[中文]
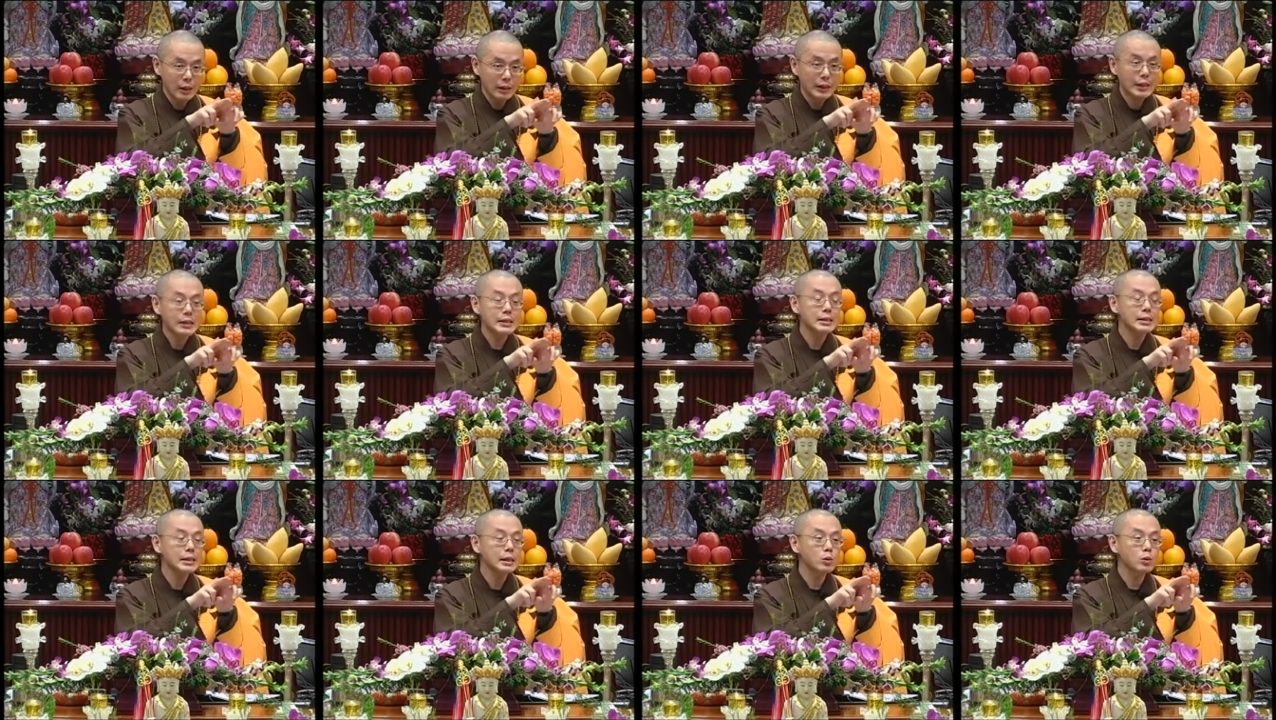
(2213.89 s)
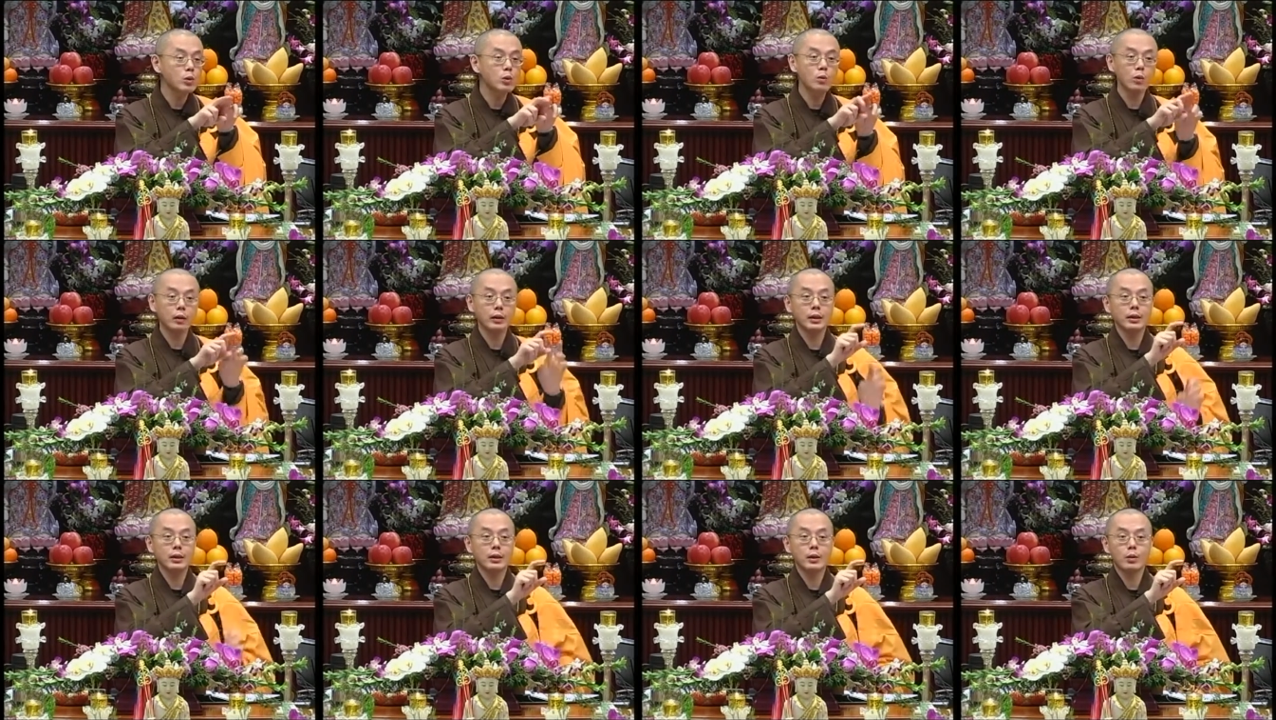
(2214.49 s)
但是在中国
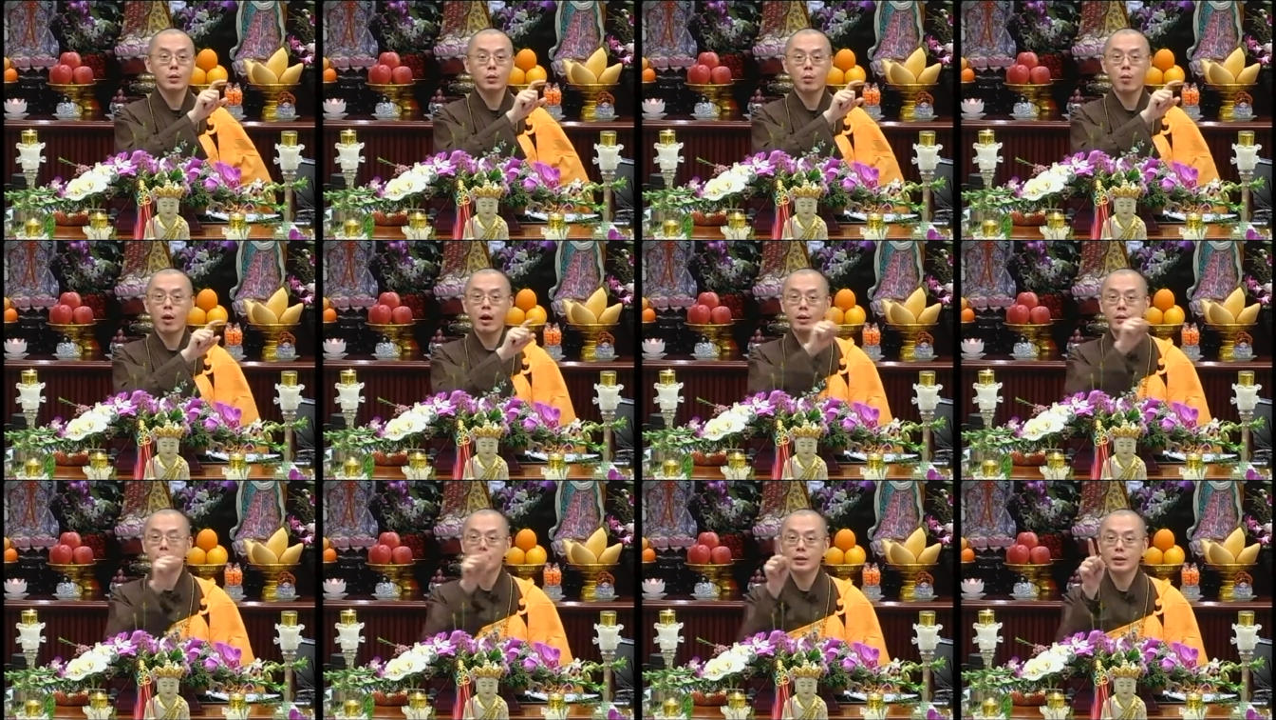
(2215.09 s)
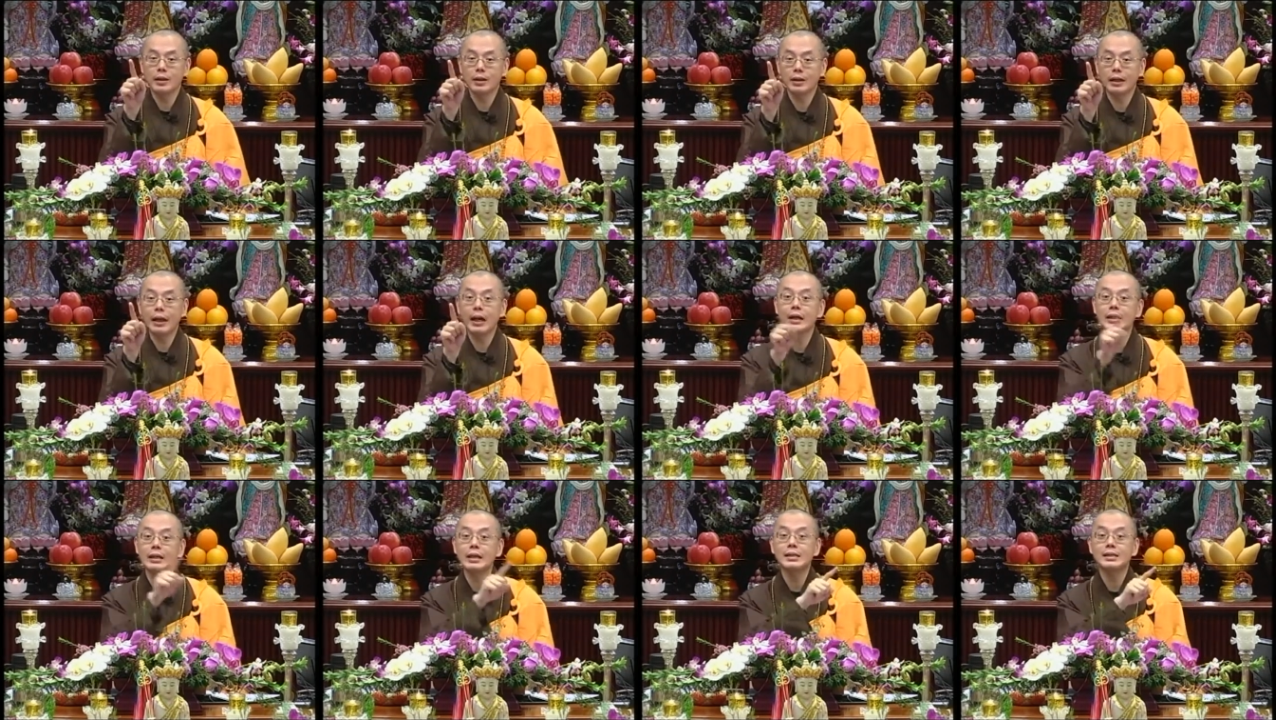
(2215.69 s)
的这个话里面呢，你看
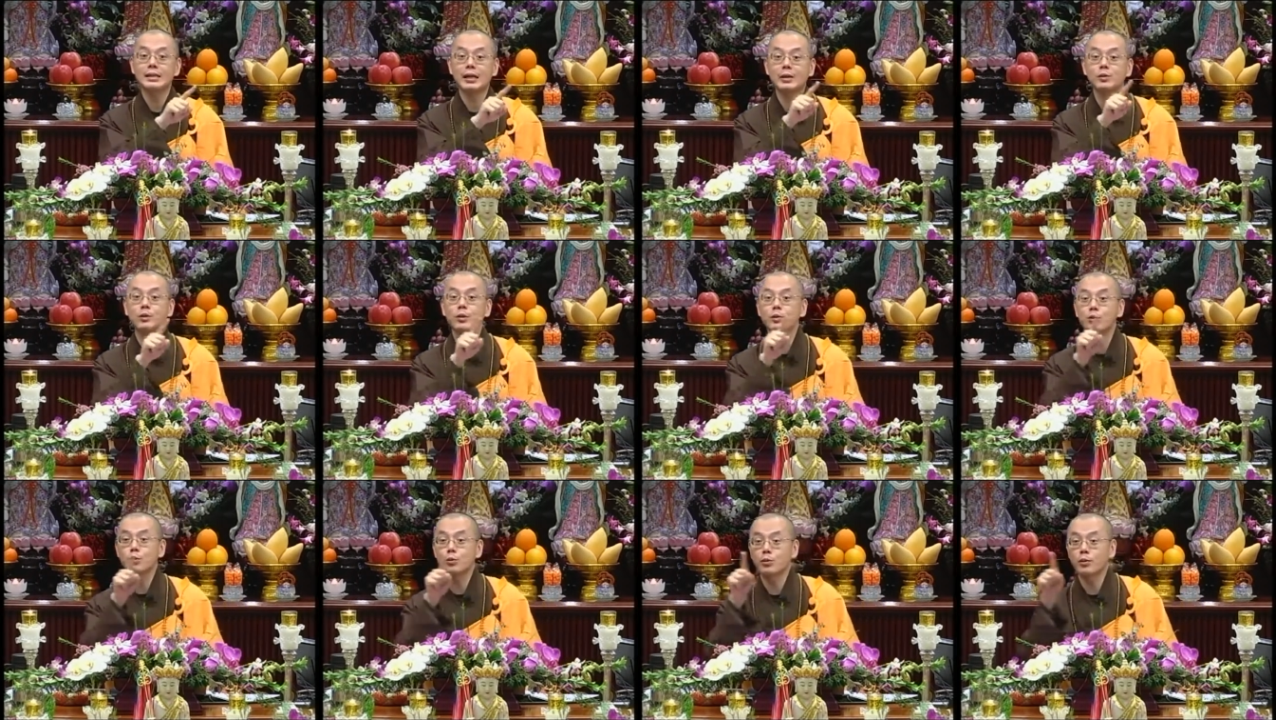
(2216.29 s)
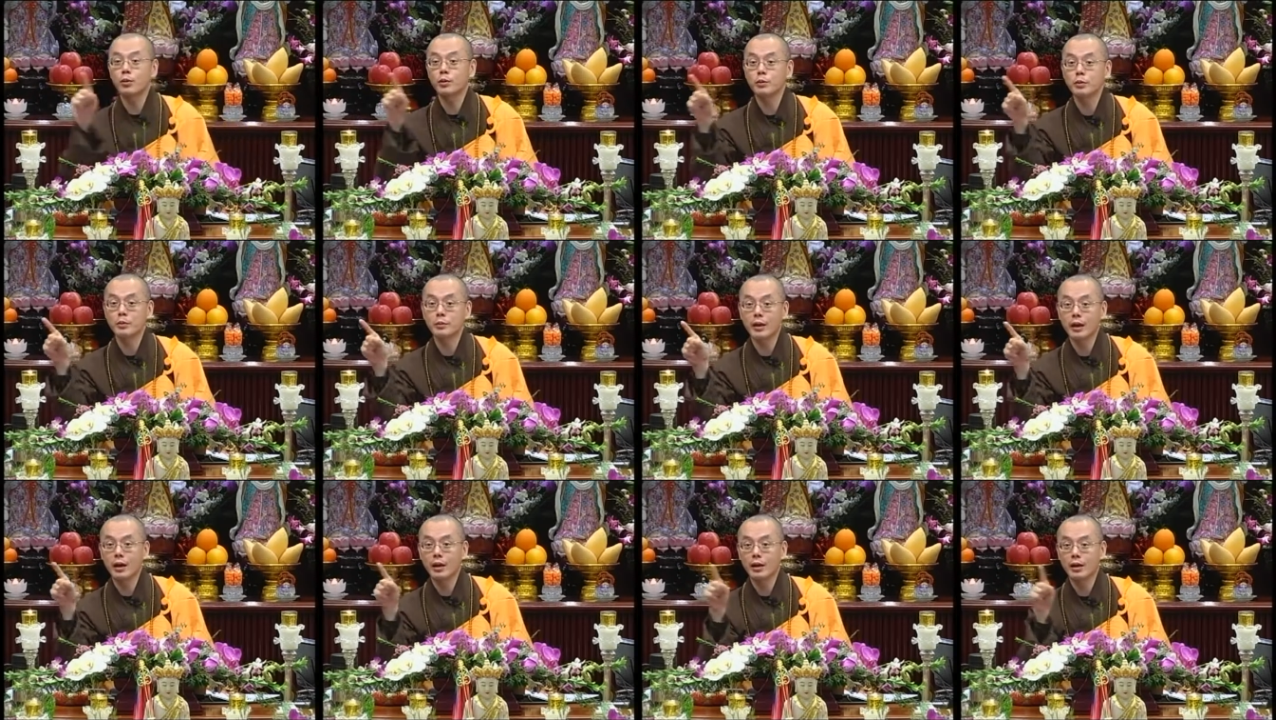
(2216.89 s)
看念起来就很顺，对不
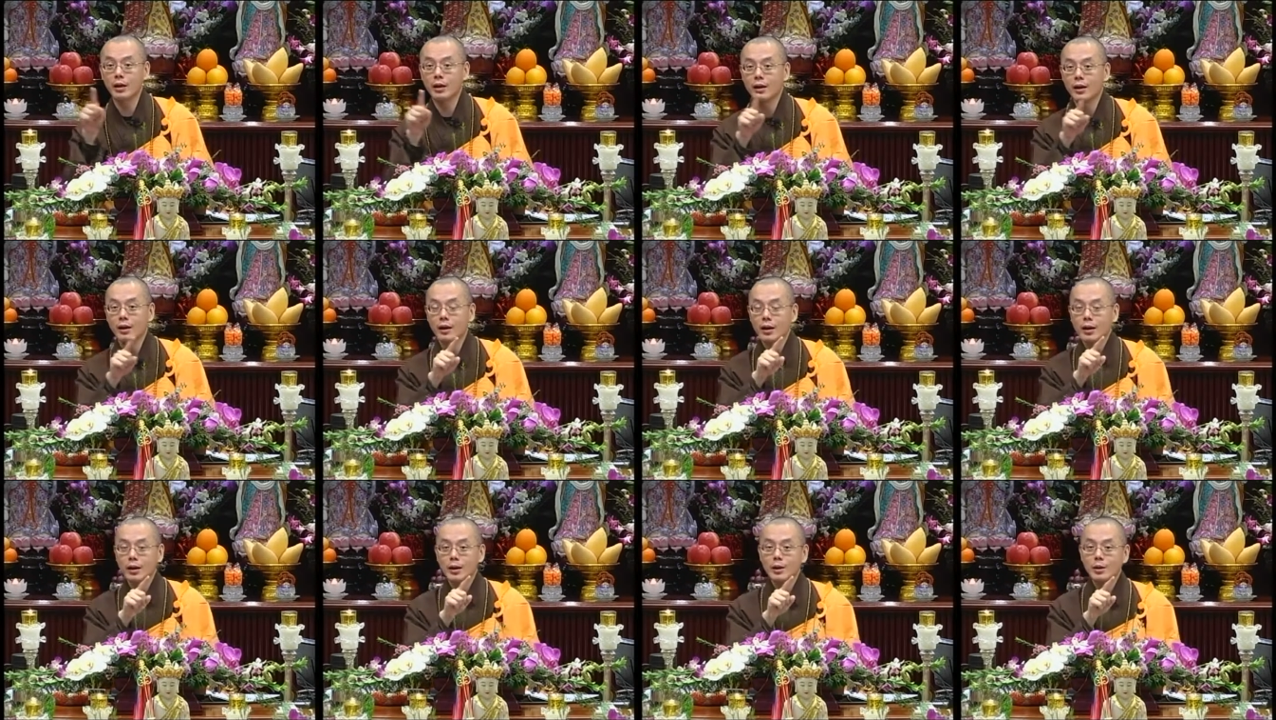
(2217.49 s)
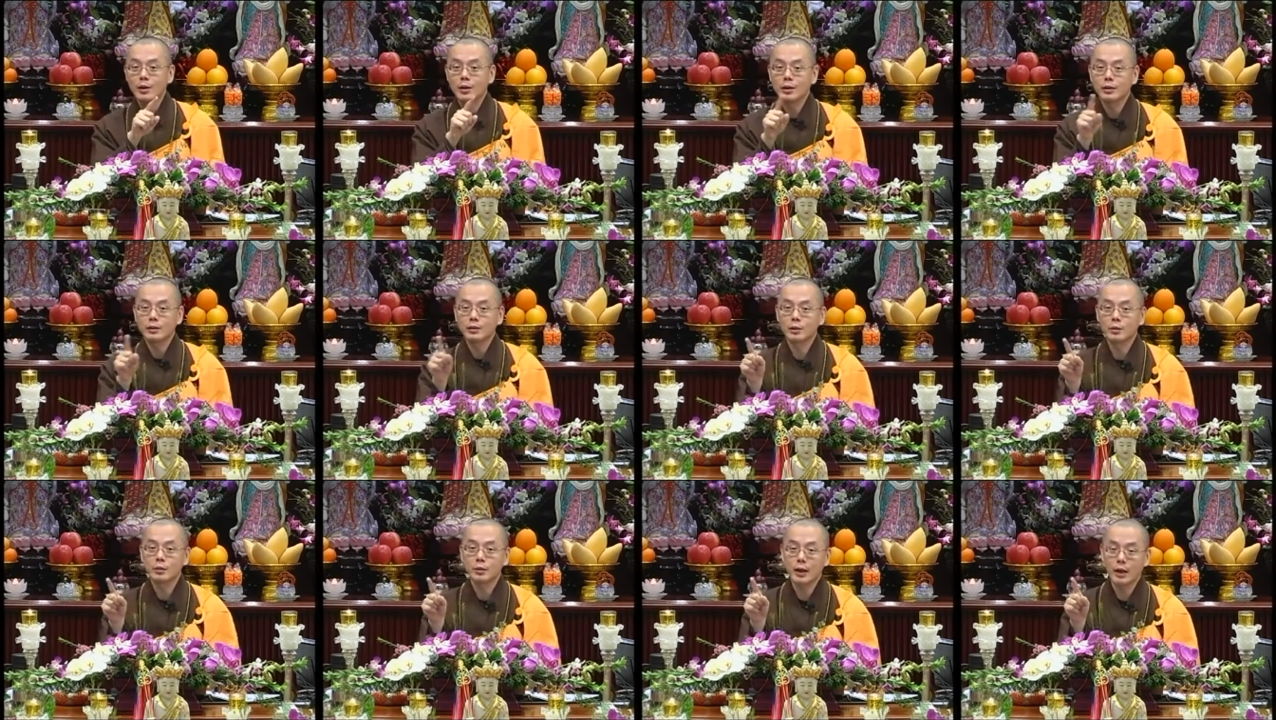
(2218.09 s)
对？
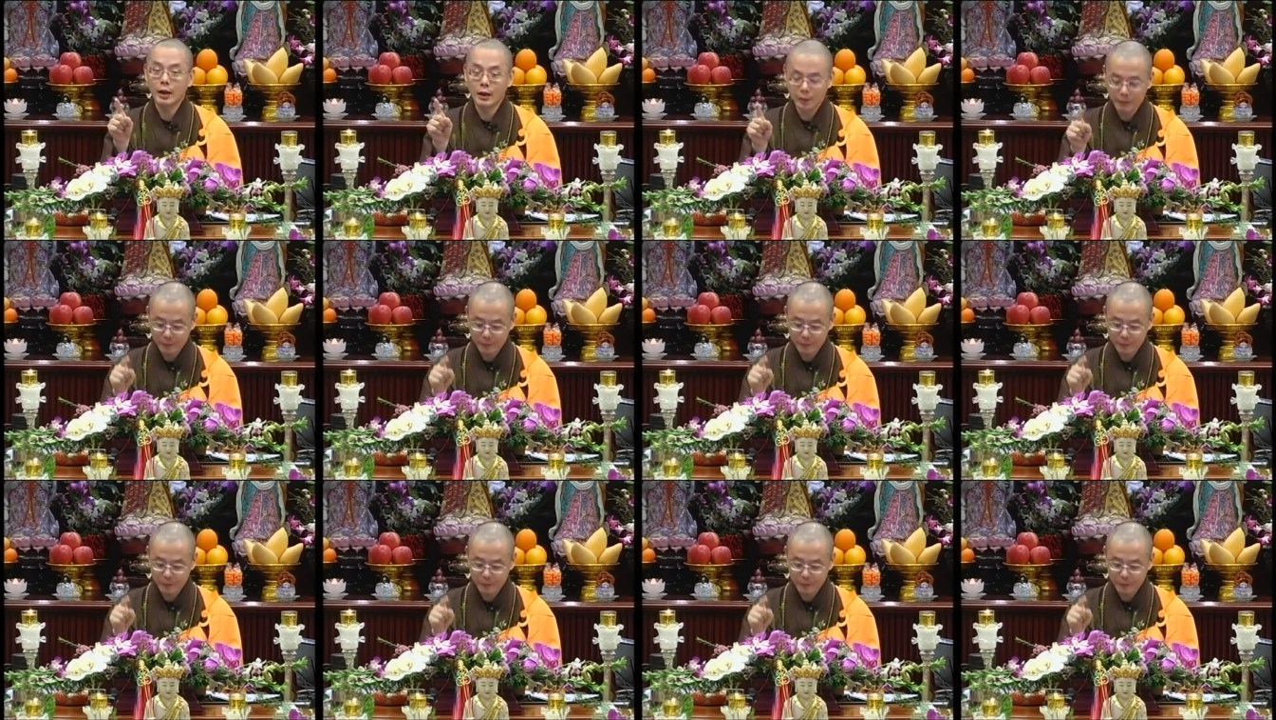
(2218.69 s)
对不对？